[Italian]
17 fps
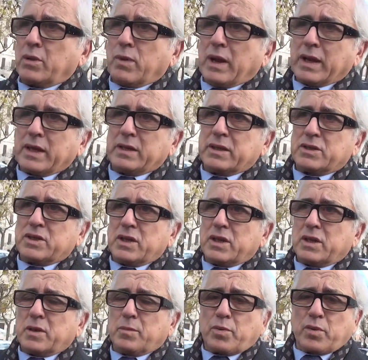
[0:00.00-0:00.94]
qualche
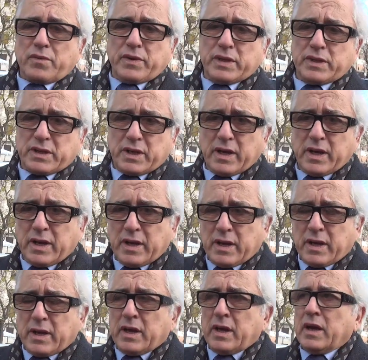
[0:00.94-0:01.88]
decina di
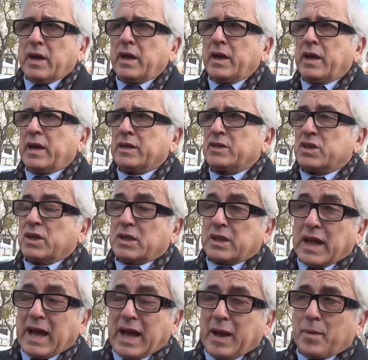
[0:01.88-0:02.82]
province e
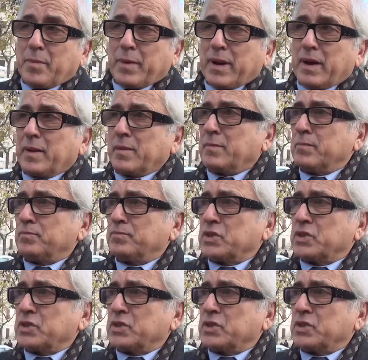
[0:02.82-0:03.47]
città, eh,